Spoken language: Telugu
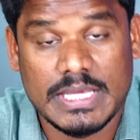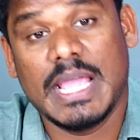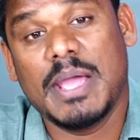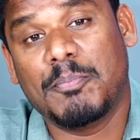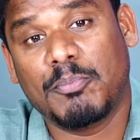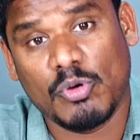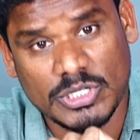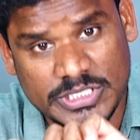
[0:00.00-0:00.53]
ఏ
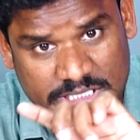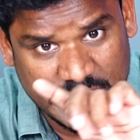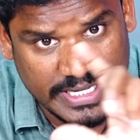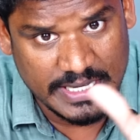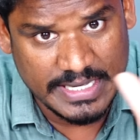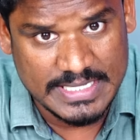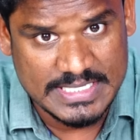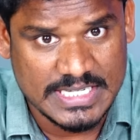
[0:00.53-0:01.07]

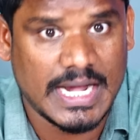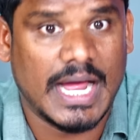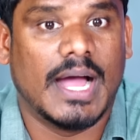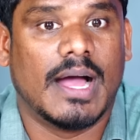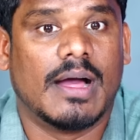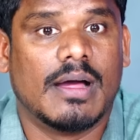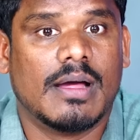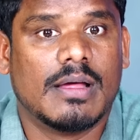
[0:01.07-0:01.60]
పోస్టింగ్ ఇచ్చినా
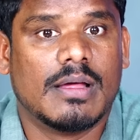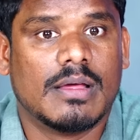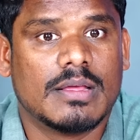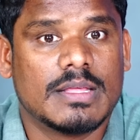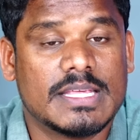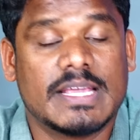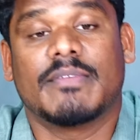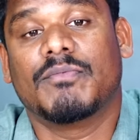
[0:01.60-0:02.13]

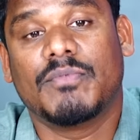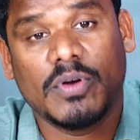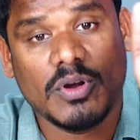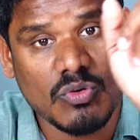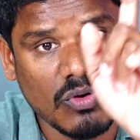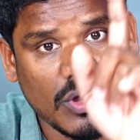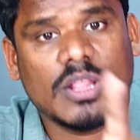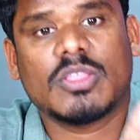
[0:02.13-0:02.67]

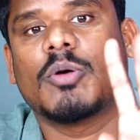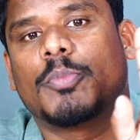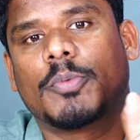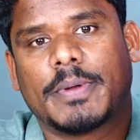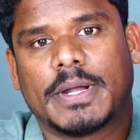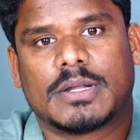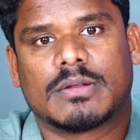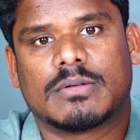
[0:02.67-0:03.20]
ఎవ్వరూ కూడా తప్పు
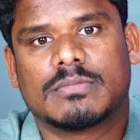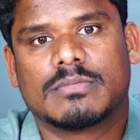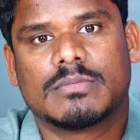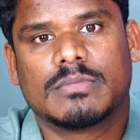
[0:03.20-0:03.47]
పట్టరు